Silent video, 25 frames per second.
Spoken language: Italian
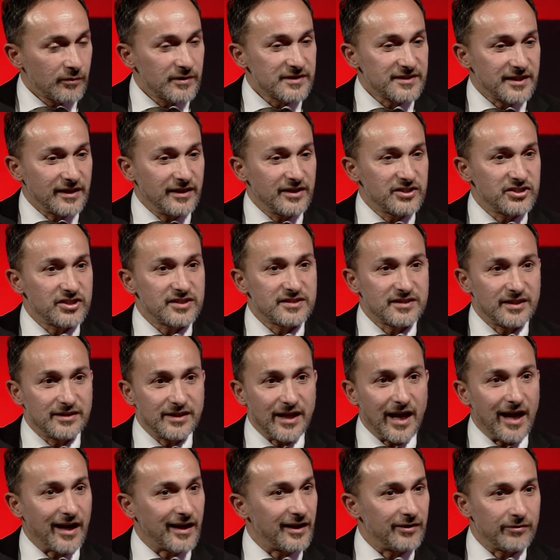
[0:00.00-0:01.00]
Questa
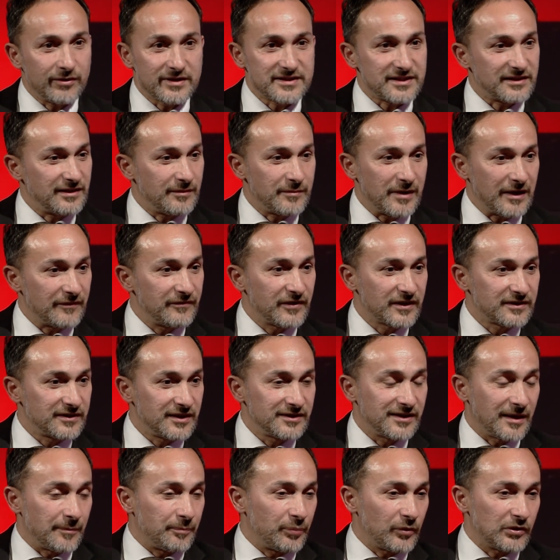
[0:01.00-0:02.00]
necessità che non è stata mai
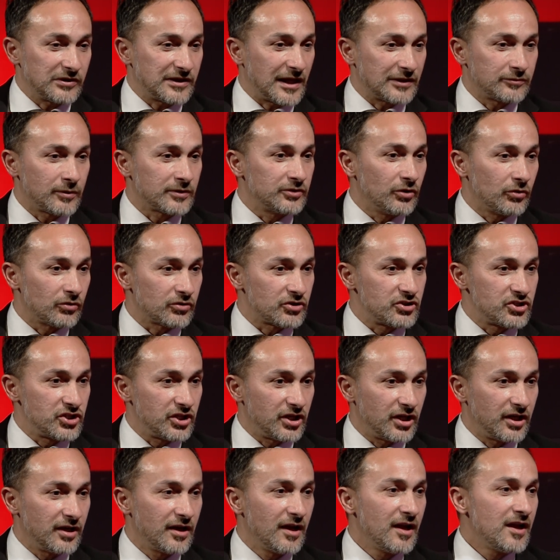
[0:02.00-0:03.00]
avvertita ha portato ad
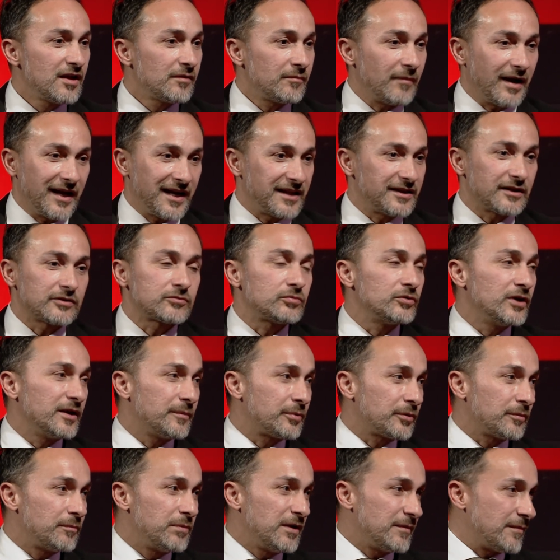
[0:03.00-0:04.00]
oggi magari ad alcune
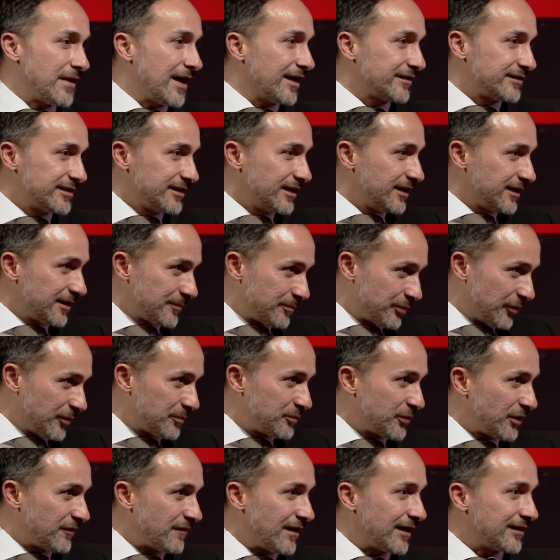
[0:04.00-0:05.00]
problematiche che poi
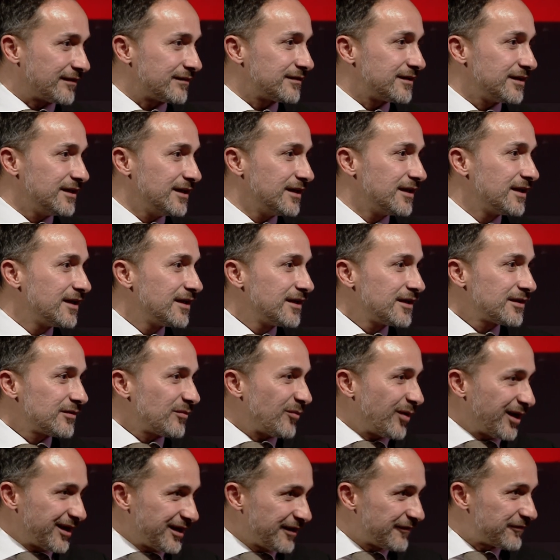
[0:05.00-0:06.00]
più avanti
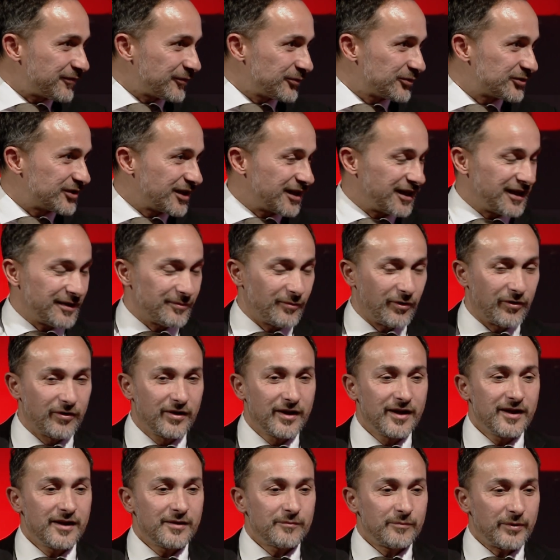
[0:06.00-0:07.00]
magari affronteremo,
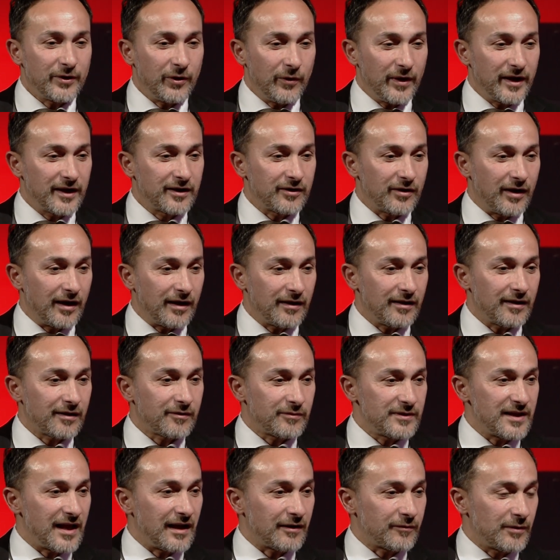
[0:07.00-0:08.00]
però ecco,
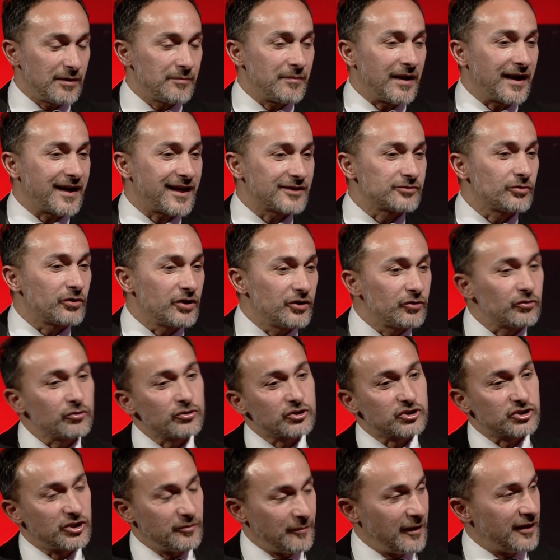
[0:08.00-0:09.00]
a quel mancato
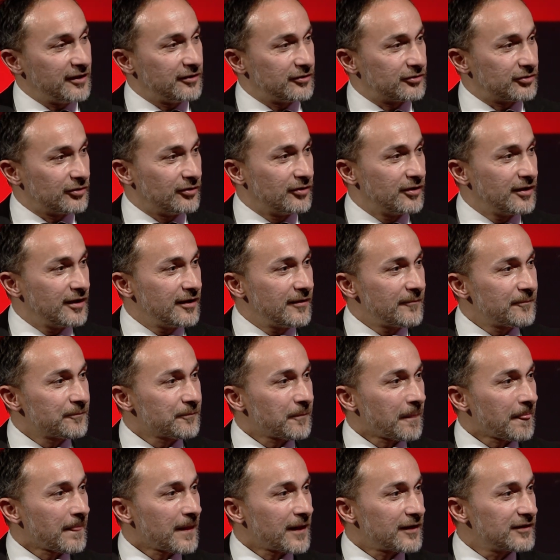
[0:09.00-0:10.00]
riconoscimento
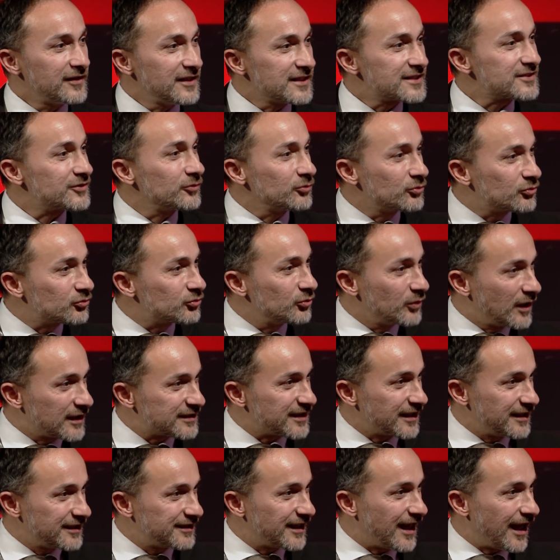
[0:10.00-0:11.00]
di struttura
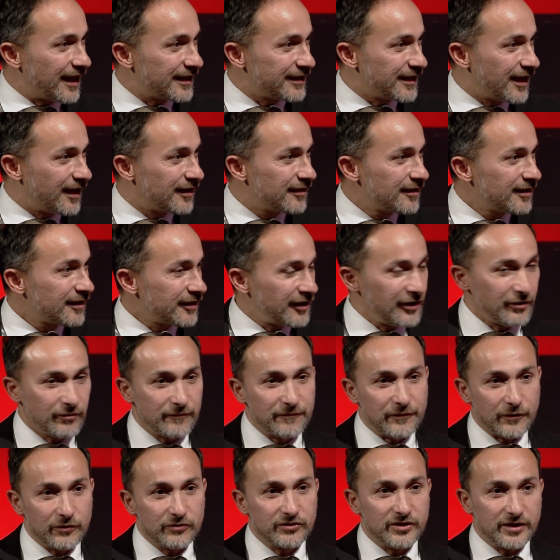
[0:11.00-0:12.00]
sanitaria nei
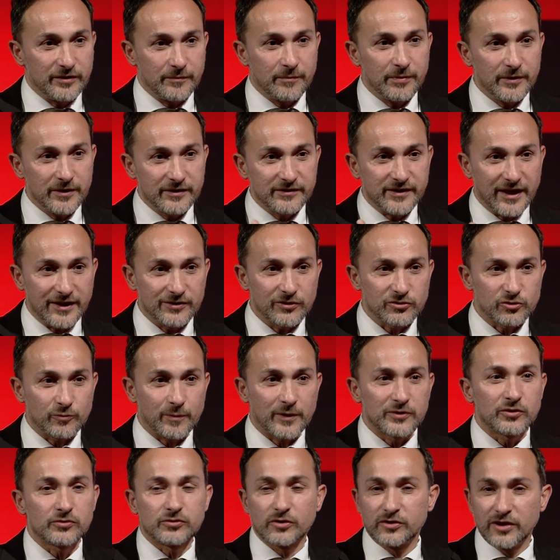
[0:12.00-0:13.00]
confronti, intendo
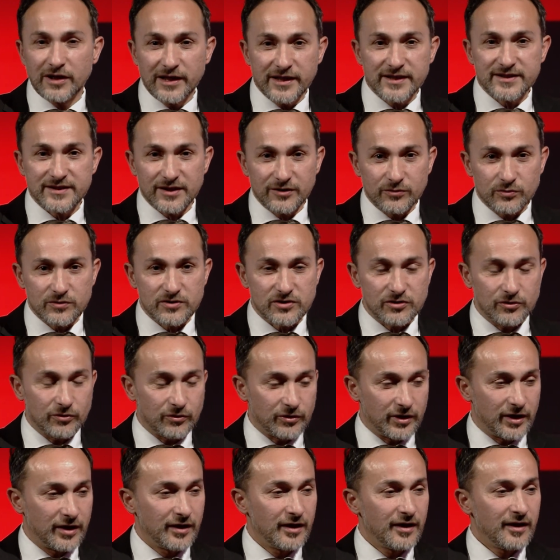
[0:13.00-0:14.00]
soprattutto delle
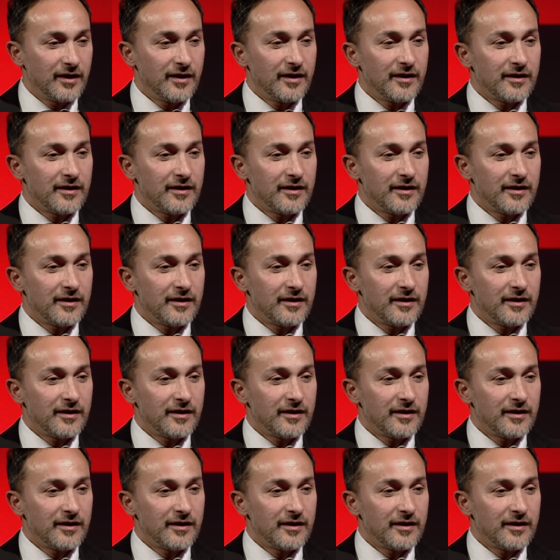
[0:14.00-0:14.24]
istituzioni,